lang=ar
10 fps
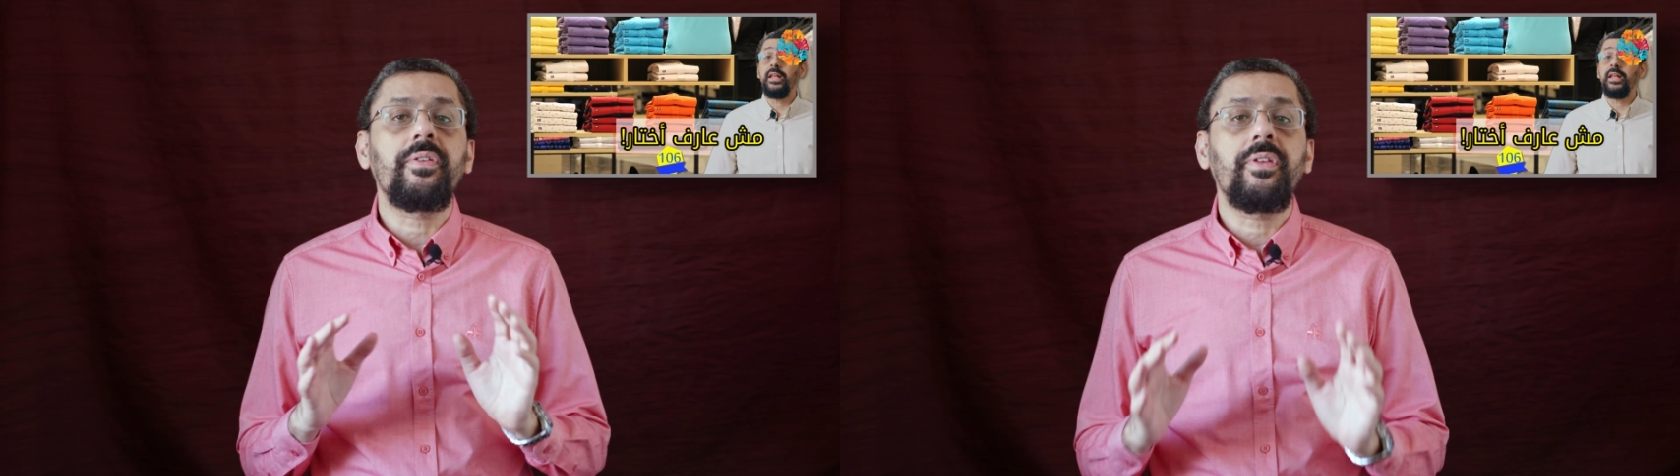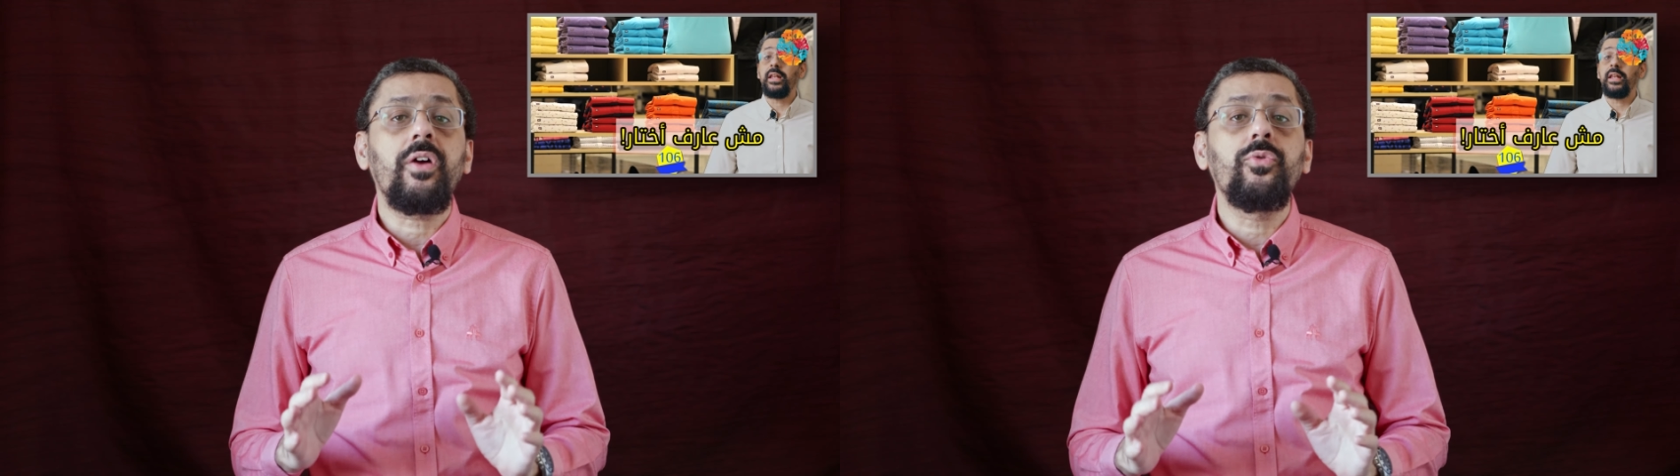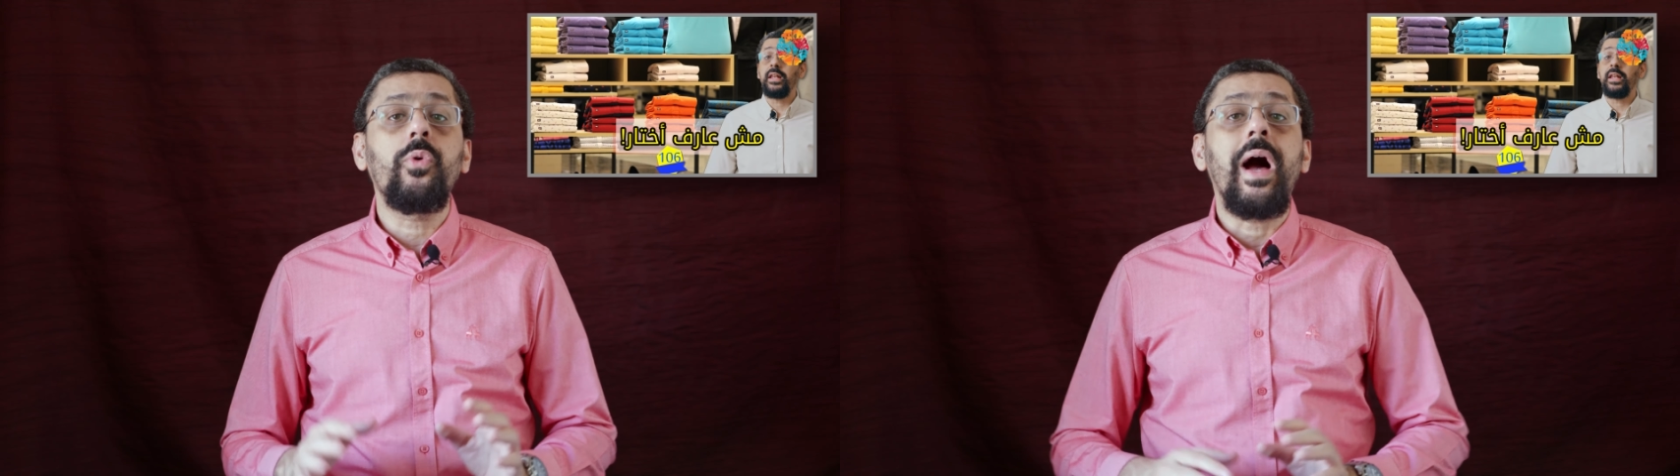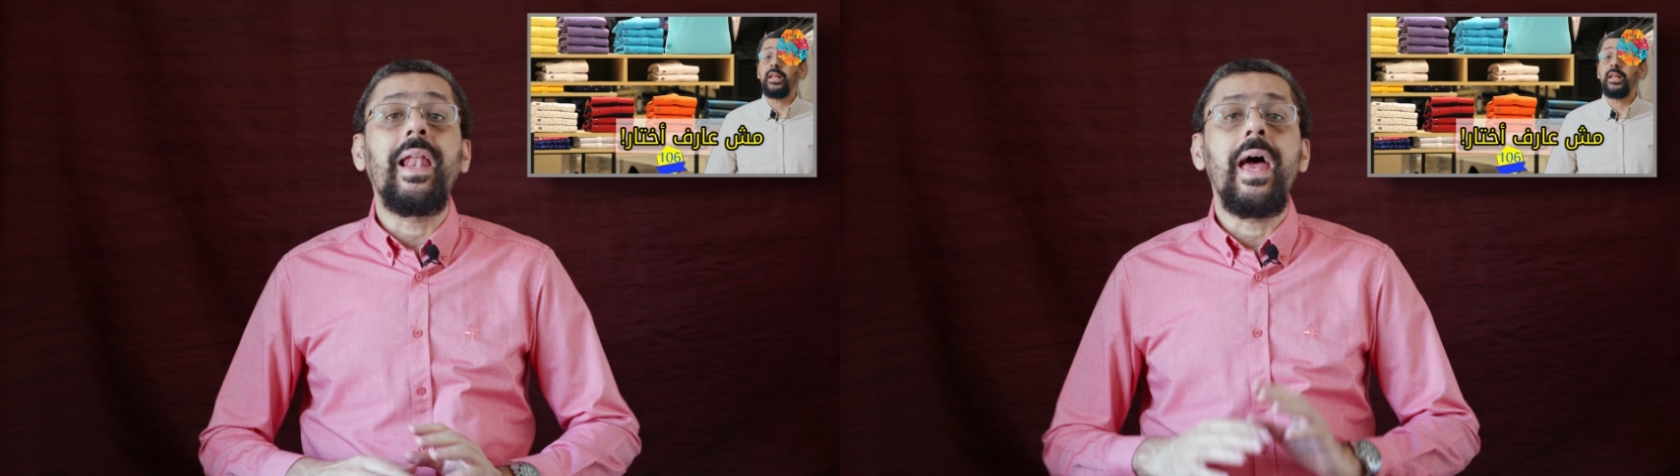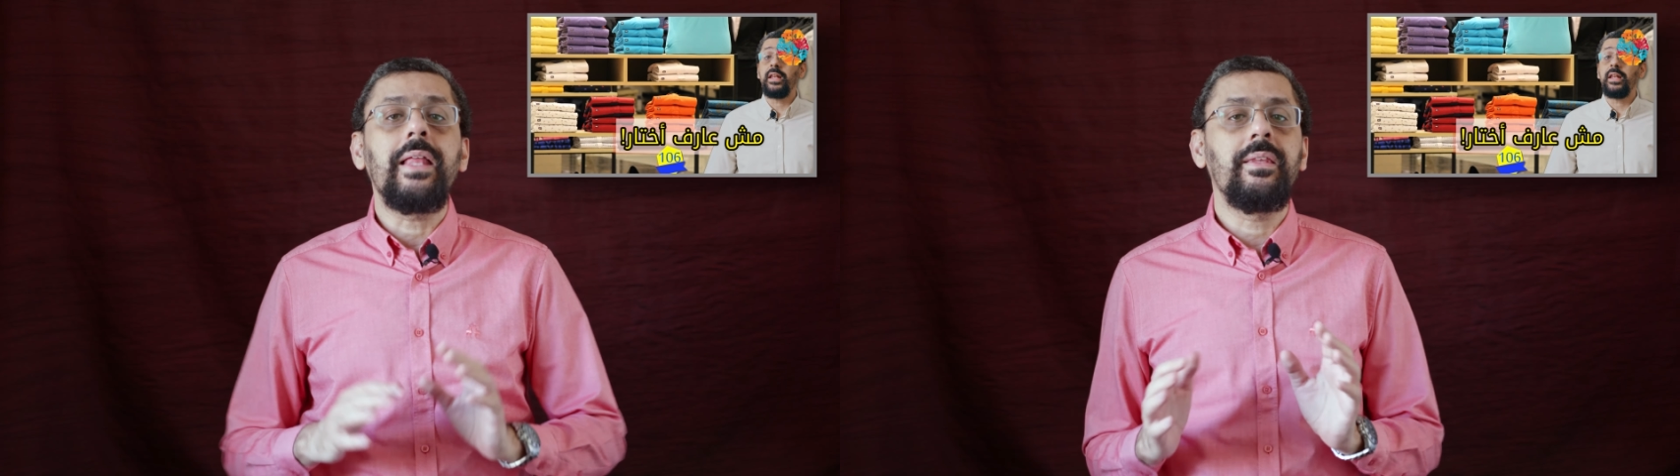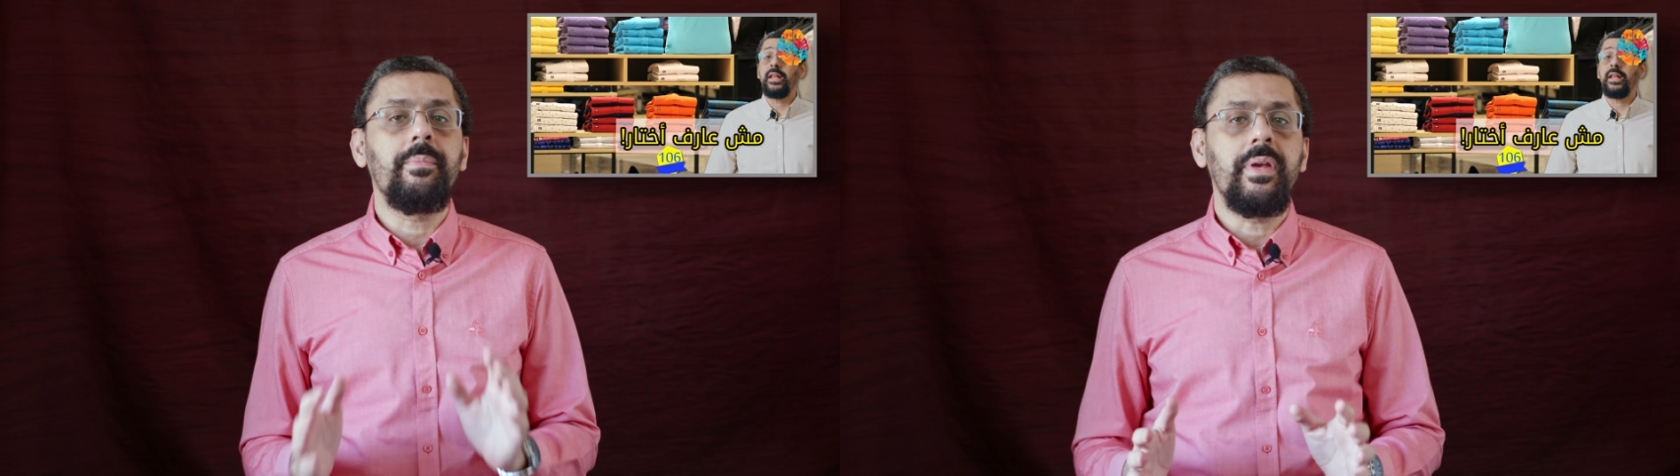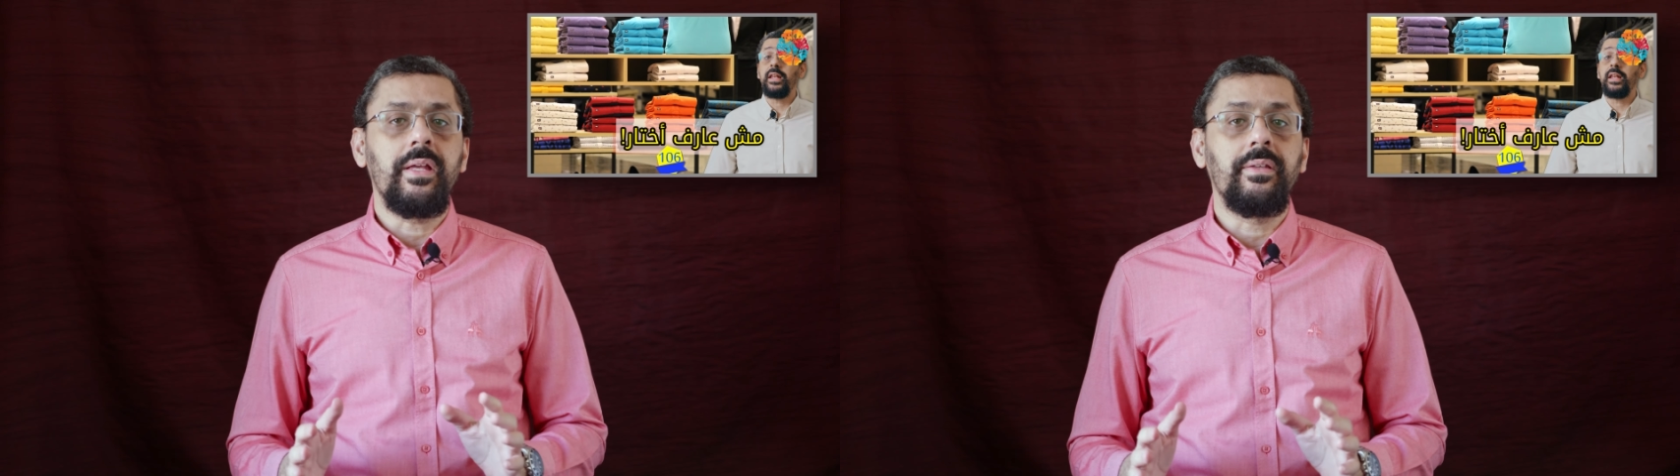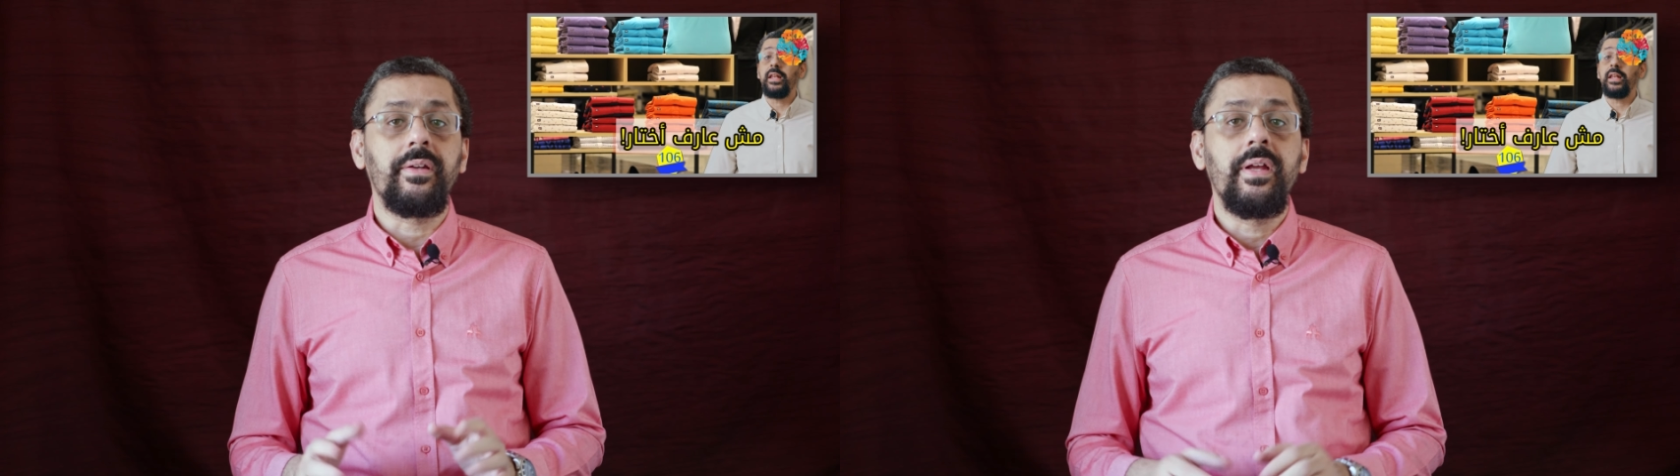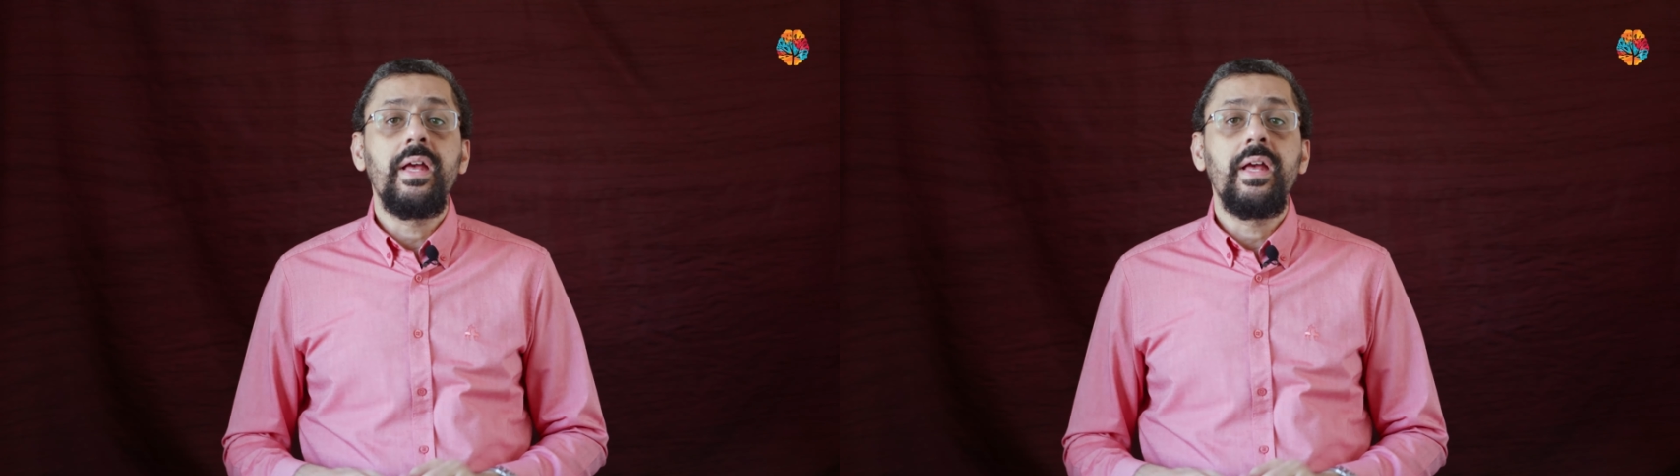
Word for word: طاقته على قد ما يقدر